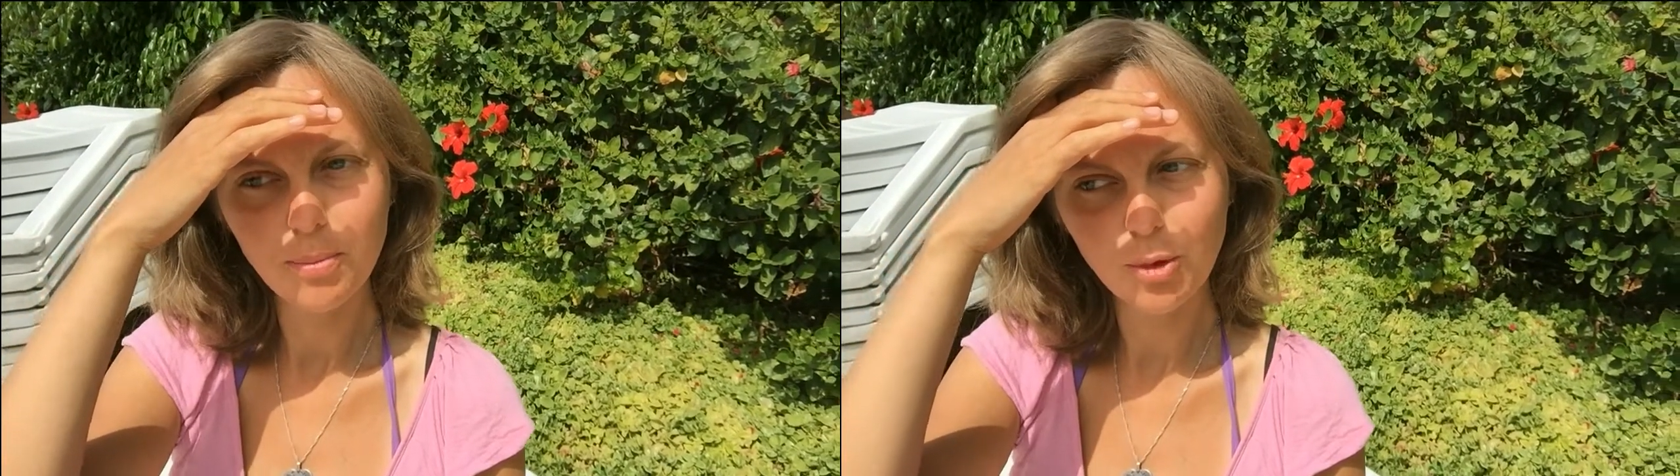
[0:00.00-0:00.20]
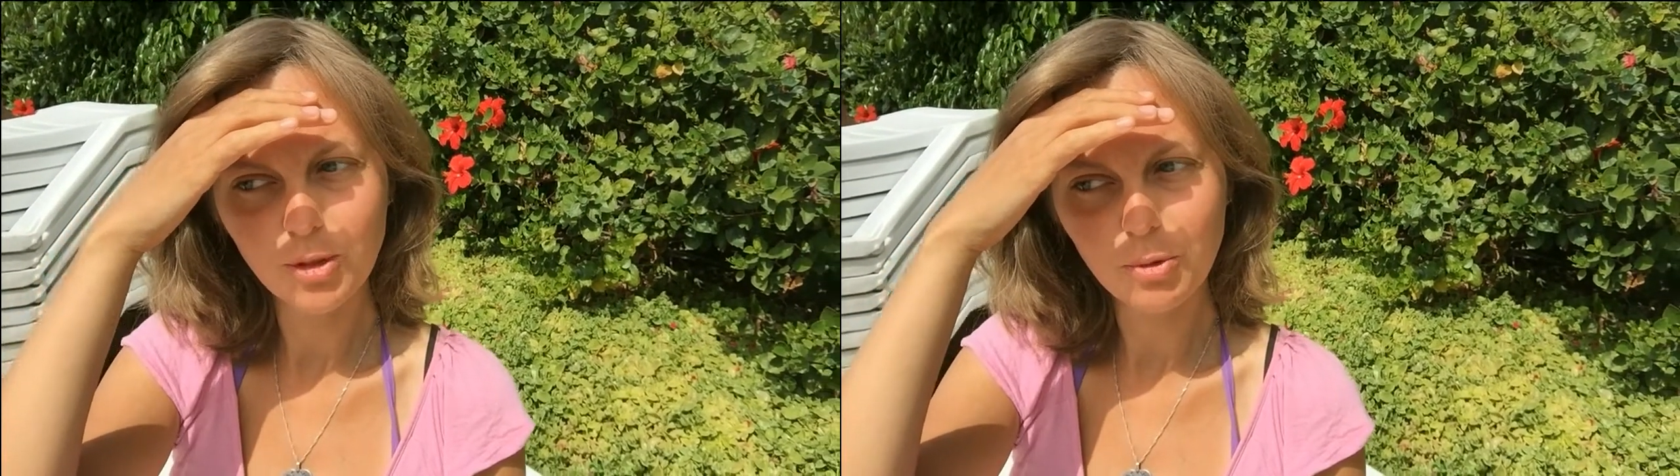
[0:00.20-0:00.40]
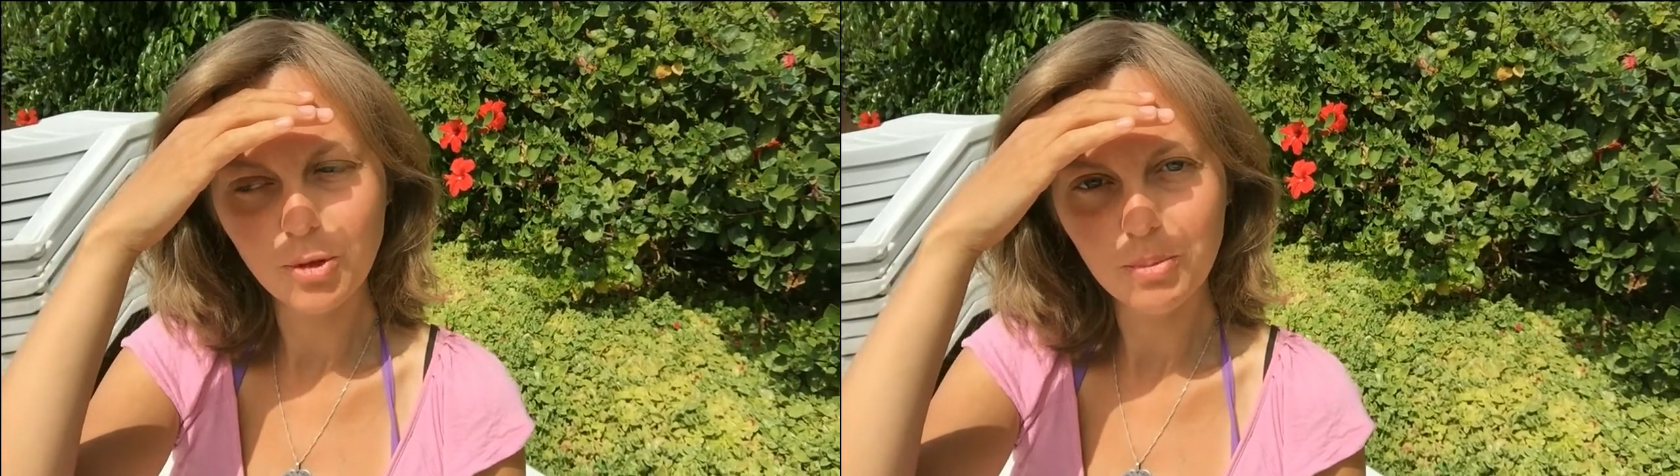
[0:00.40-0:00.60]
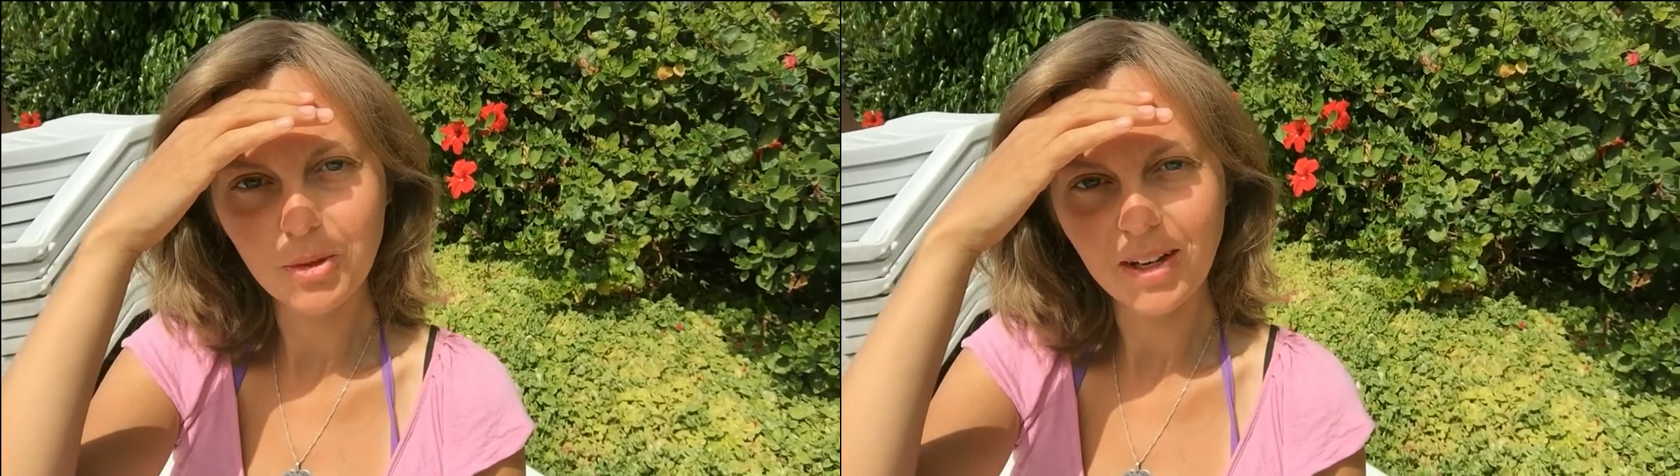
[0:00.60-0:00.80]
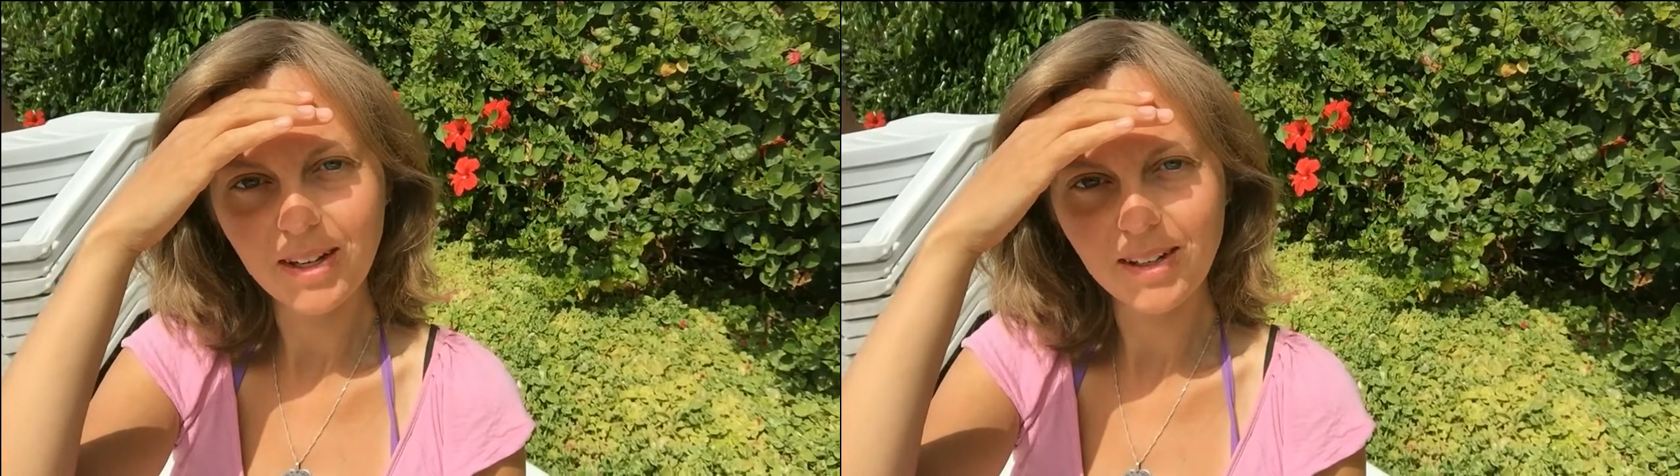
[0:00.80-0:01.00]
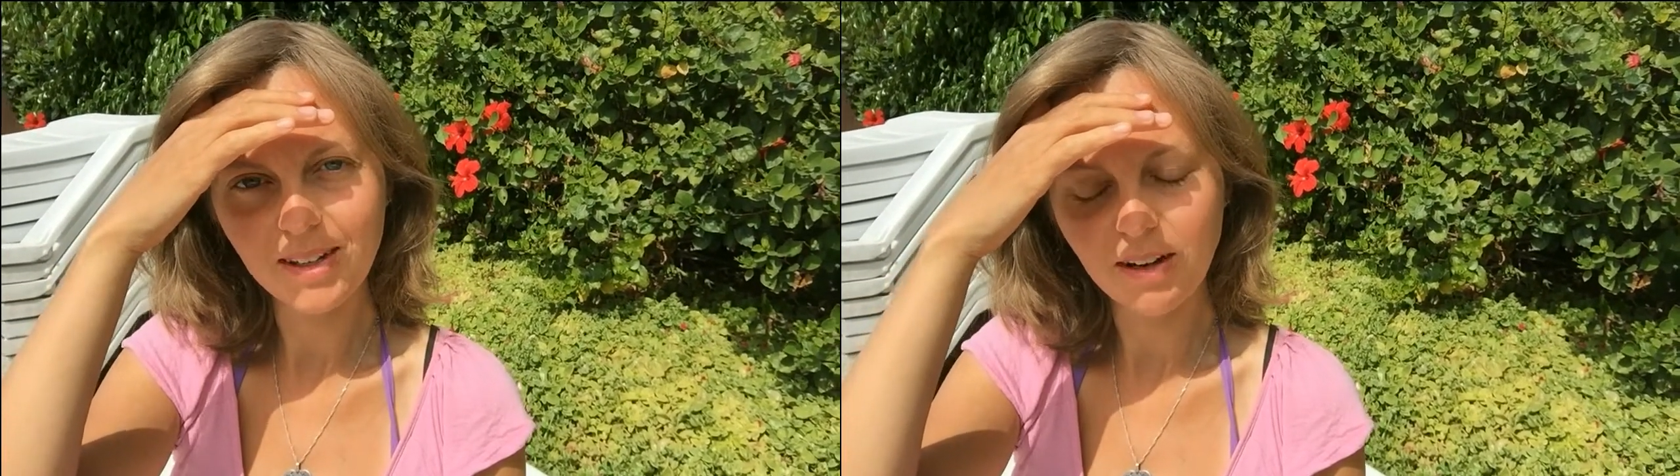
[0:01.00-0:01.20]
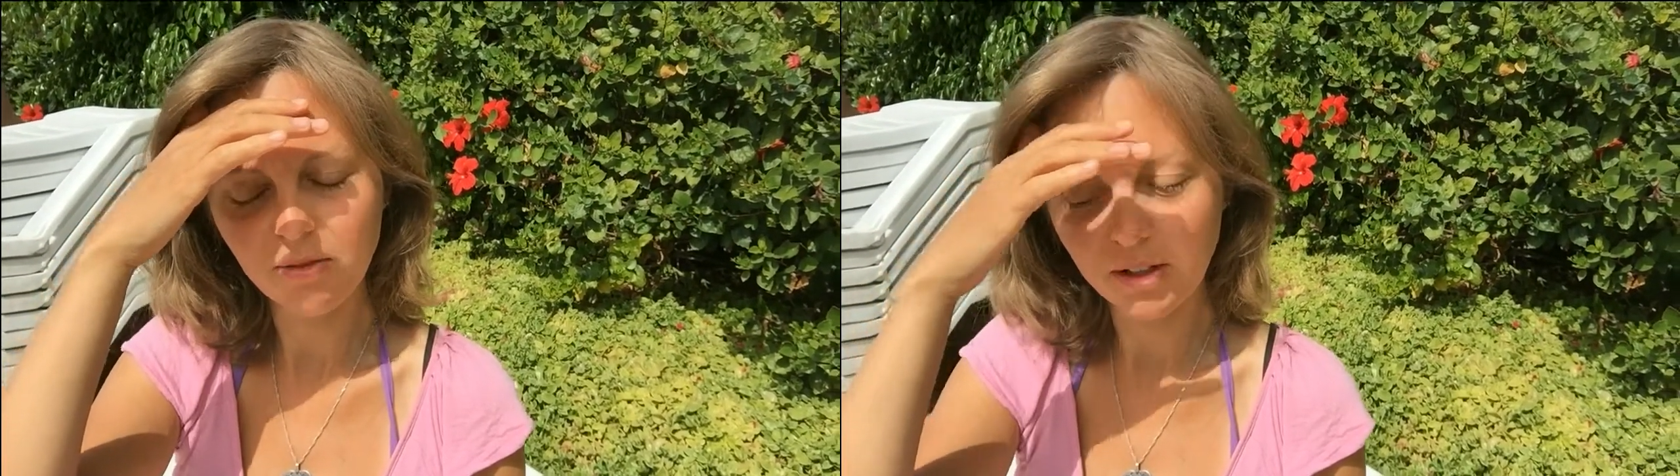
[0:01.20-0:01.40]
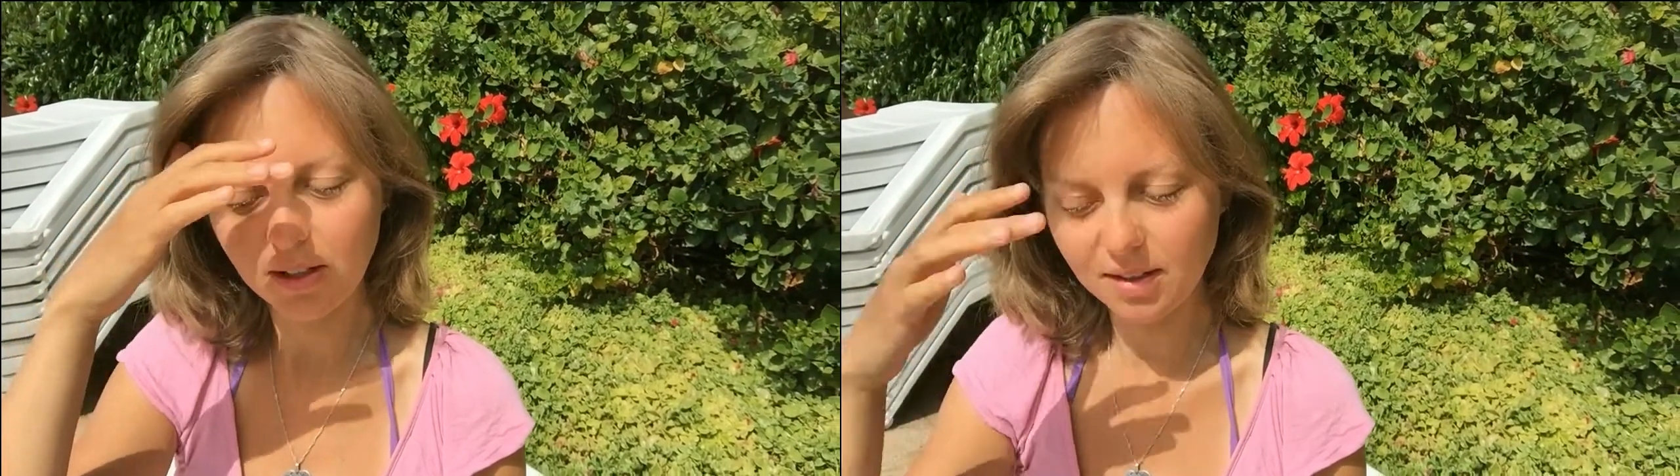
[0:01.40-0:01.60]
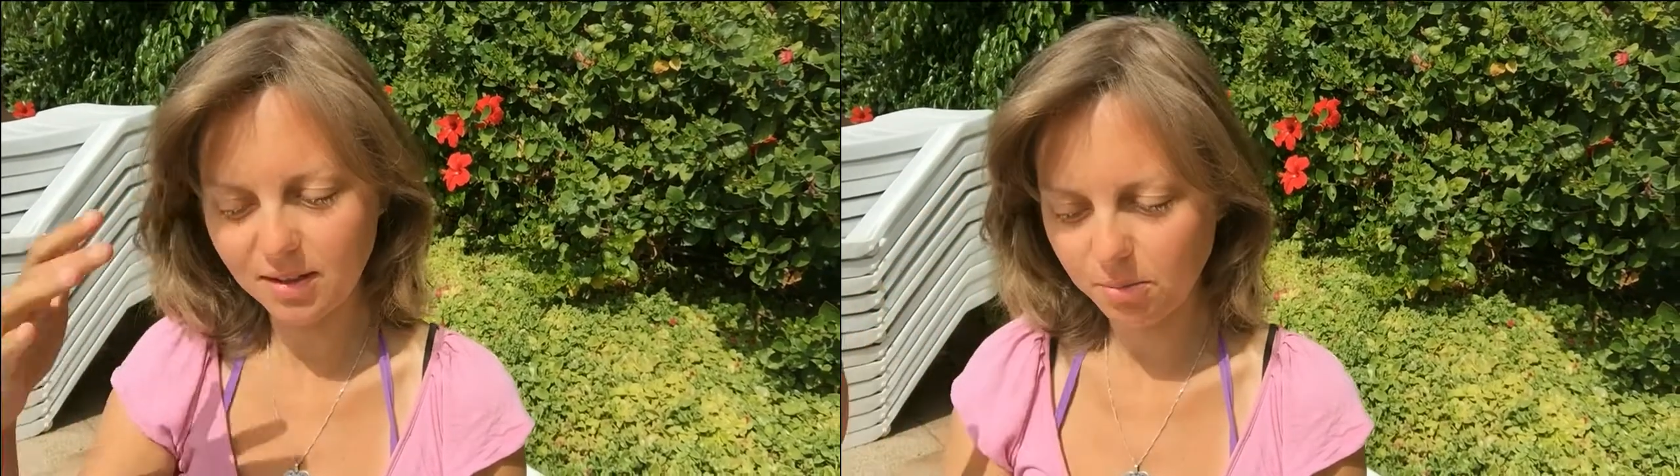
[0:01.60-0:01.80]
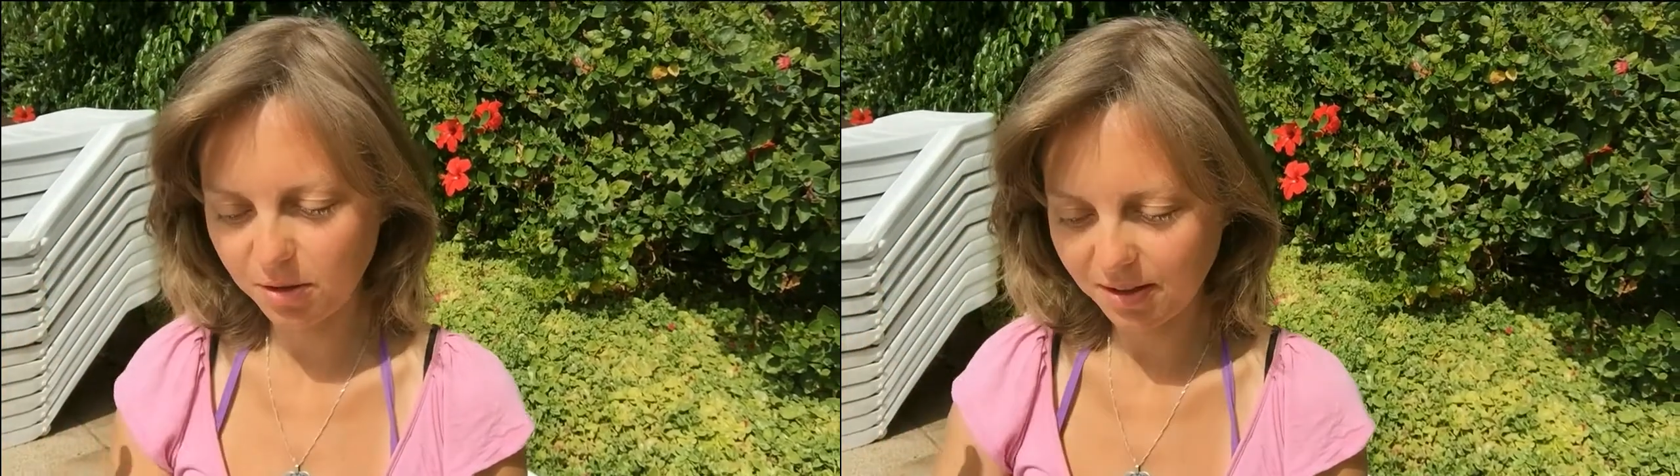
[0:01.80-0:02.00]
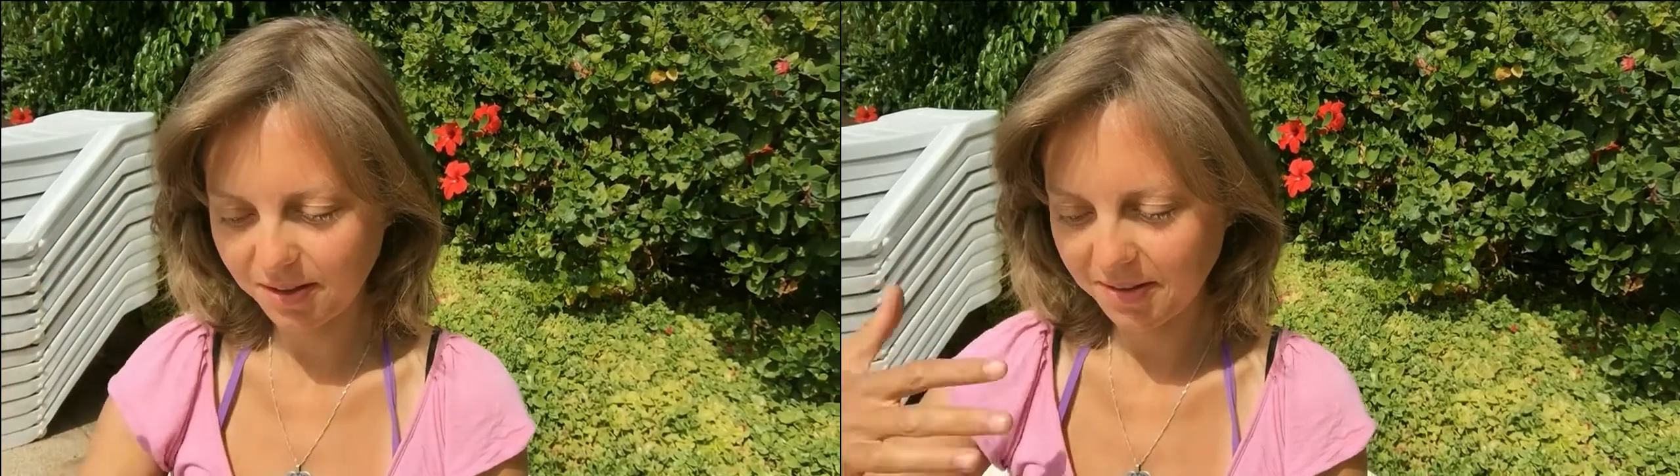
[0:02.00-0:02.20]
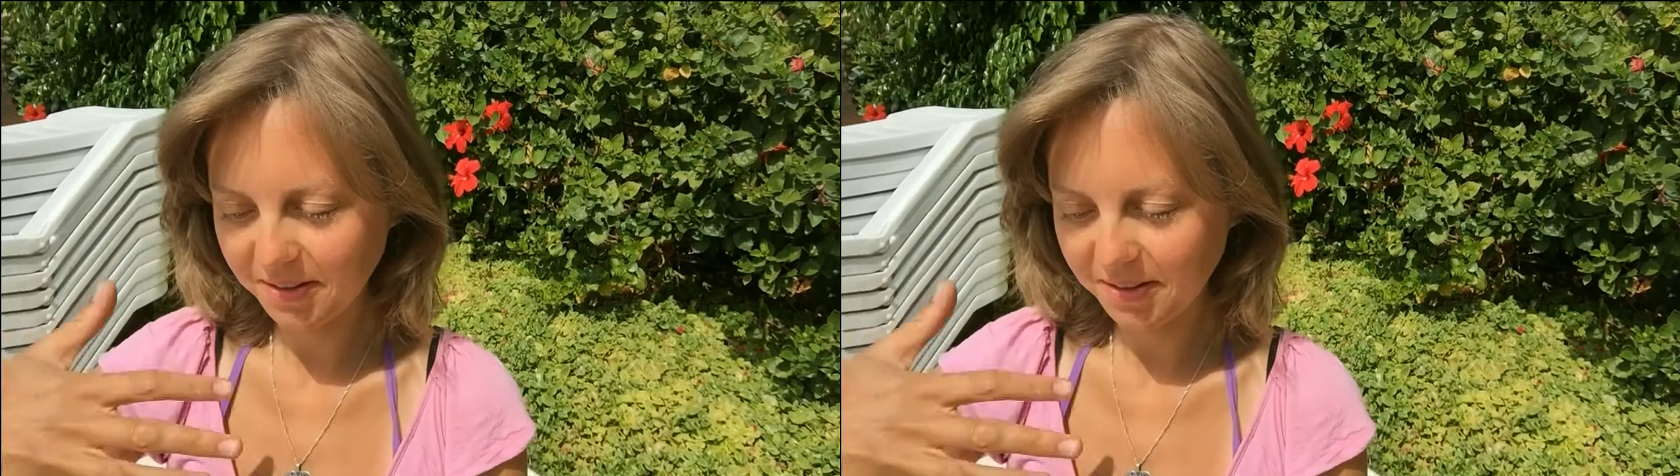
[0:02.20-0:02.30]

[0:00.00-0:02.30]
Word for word: muss bestimmte Techniken anwenden, dass ich mich